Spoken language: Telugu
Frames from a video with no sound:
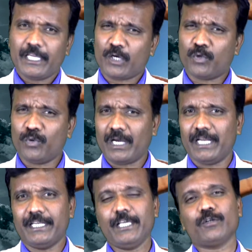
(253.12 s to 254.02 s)
ఎక్కువగా
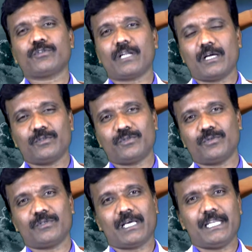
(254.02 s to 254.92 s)
నీరు త్రాగుతూ
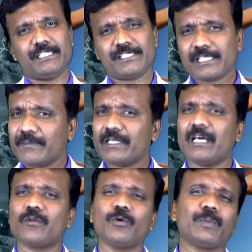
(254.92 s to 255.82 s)
ఉండాలి ఈ చెమట
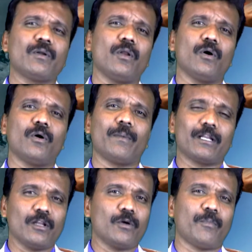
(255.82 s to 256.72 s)
రూపంలో
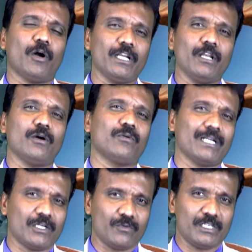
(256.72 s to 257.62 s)
మనలో బాడీలో
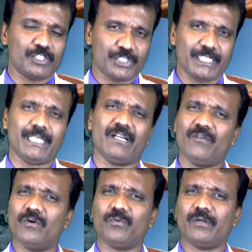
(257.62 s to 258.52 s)
ఉన్నటువంటి
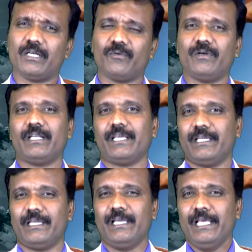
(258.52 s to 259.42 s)
శరీరంలో ఉన్నటువంటి
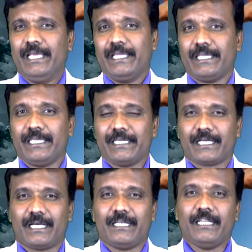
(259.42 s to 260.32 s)
ఈ
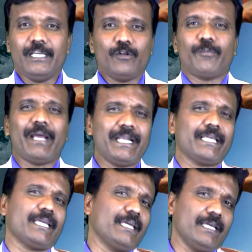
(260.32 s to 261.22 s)
యొక్క నీరు
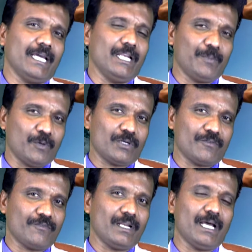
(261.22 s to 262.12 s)
బయటికి
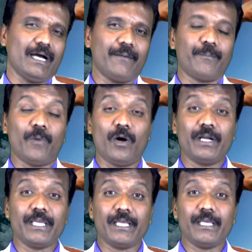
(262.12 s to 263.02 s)
వెళ్ళిపోవటం వల్ల
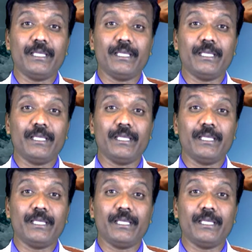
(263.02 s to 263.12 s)
బాడీ